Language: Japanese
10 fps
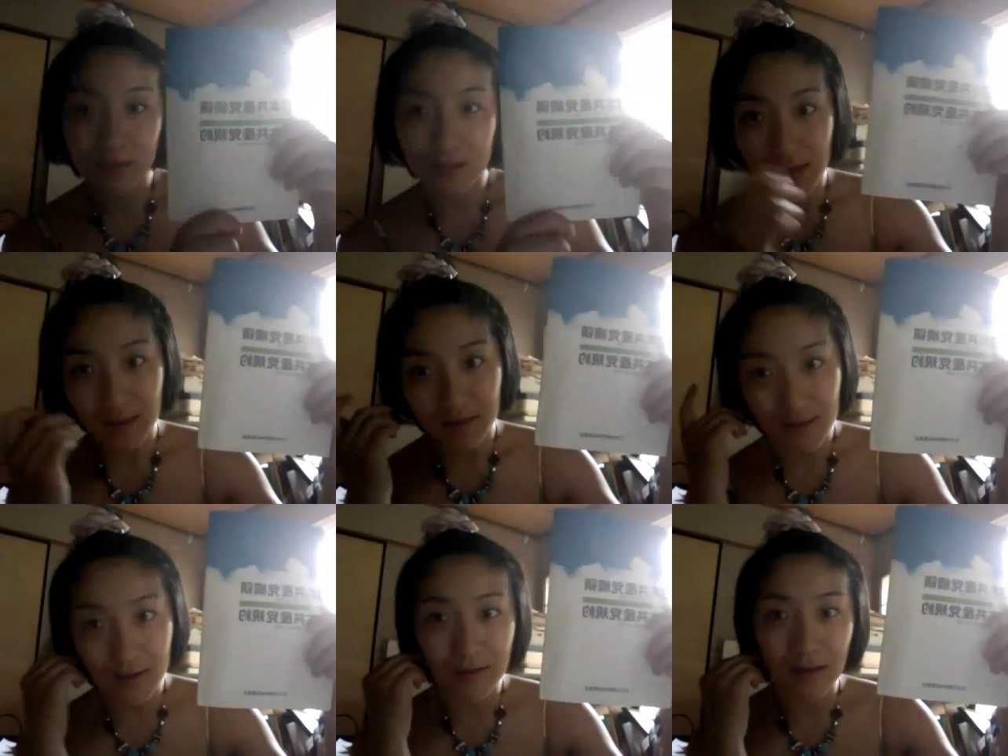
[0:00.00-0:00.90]
は、画
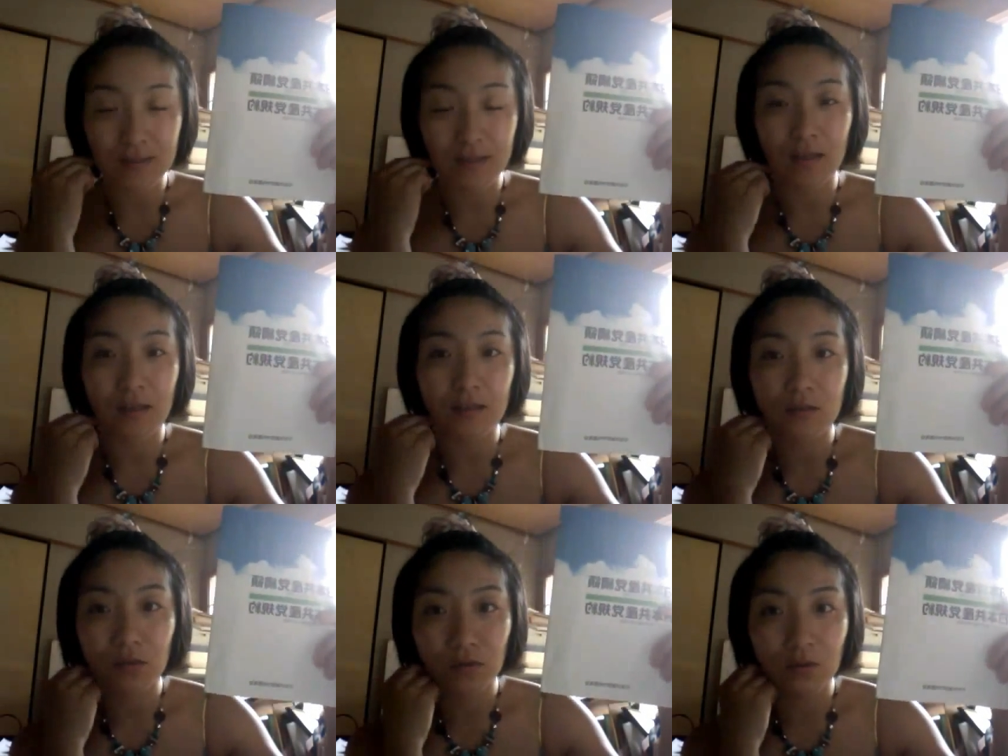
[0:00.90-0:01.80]
家で
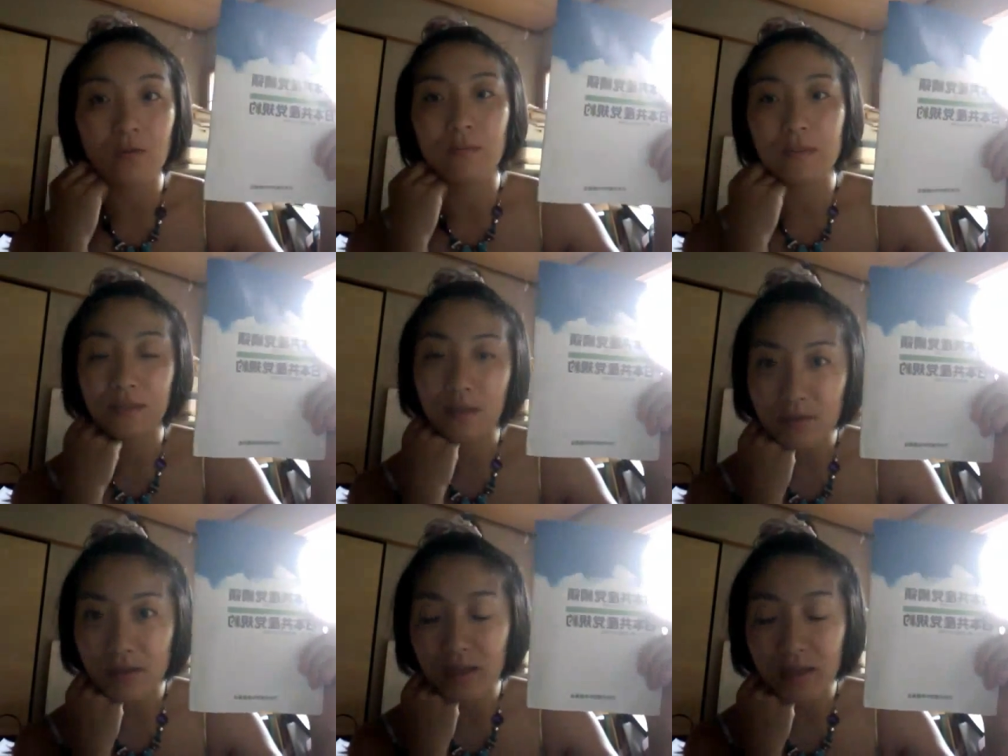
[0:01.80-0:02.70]
ジャーナリストの増山瑠
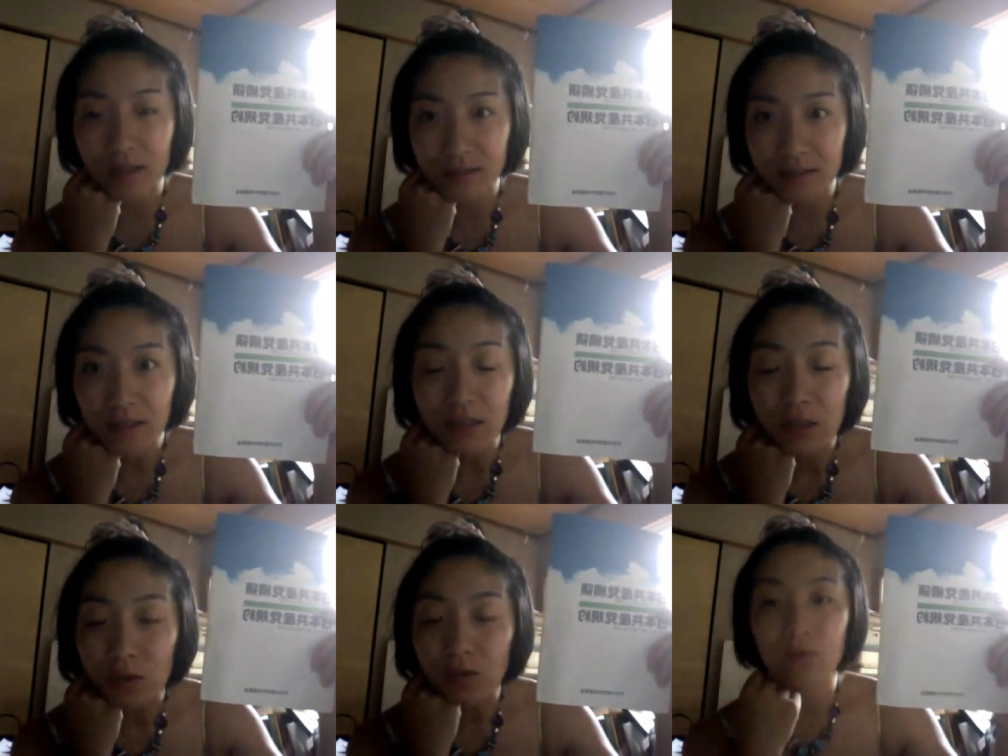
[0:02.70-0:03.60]
奈です。
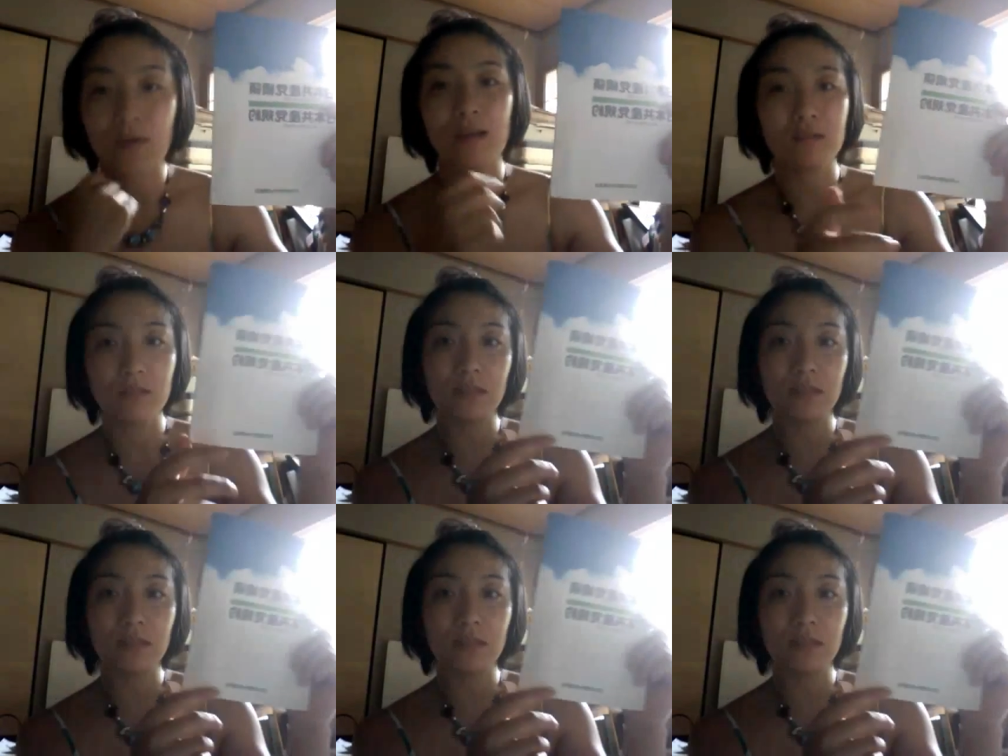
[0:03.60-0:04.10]
今日は暑いん